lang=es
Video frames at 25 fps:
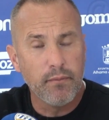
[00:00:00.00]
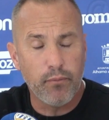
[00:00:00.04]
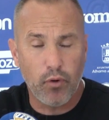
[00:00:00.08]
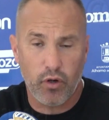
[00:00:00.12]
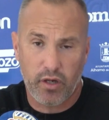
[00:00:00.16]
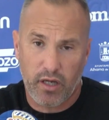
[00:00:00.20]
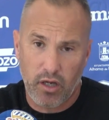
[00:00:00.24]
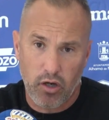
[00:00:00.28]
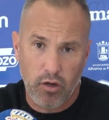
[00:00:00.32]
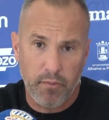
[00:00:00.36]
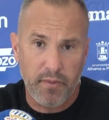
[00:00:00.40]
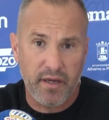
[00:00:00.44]

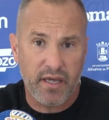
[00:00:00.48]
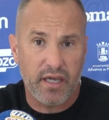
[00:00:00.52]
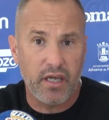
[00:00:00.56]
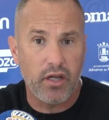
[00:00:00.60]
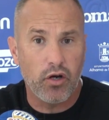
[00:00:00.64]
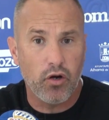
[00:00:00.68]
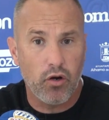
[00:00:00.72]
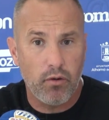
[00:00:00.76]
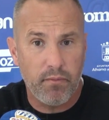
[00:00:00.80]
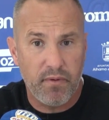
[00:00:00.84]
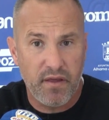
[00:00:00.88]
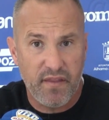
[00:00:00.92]
porque no me
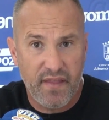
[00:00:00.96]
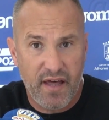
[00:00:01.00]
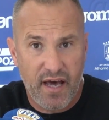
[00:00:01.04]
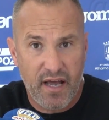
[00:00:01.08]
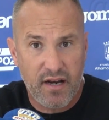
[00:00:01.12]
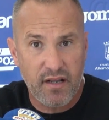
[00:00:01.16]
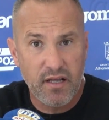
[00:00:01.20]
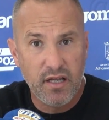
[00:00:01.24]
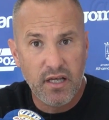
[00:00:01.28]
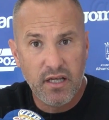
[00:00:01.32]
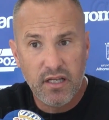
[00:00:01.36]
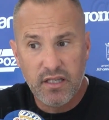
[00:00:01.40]
quiero
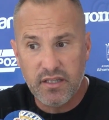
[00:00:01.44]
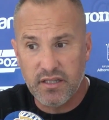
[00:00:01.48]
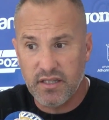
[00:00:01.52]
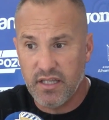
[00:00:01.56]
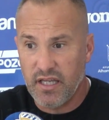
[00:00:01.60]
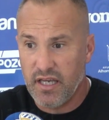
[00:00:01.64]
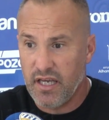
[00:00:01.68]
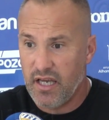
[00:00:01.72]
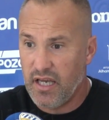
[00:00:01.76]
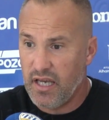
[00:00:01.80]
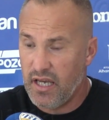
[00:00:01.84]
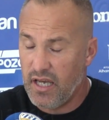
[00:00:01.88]
olvidar
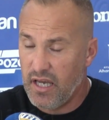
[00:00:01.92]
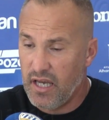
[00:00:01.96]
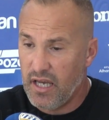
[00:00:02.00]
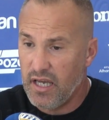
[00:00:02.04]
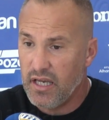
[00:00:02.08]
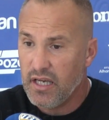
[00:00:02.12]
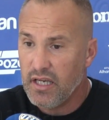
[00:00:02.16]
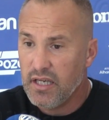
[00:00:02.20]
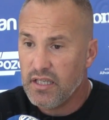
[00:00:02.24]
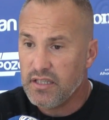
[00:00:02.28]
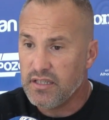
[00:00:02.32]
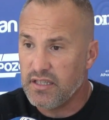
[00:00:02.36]

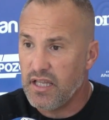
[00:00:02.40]
de,